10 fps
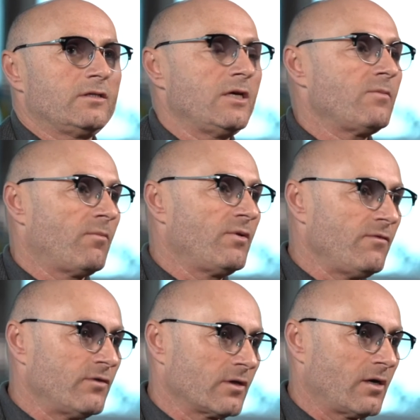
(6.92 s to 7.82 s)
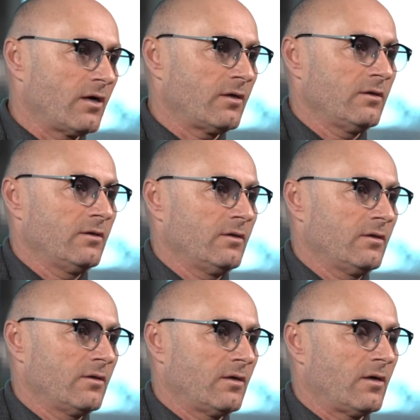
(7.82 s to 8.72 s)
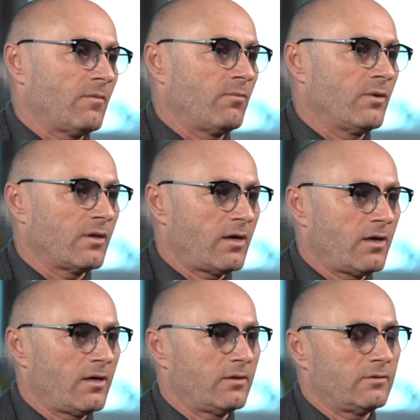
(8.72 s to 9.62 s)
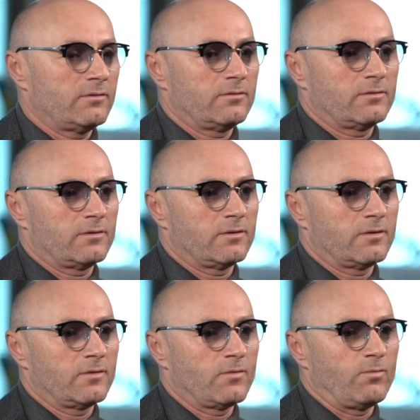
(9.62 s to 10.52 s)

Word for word: тема брифинга э, была э,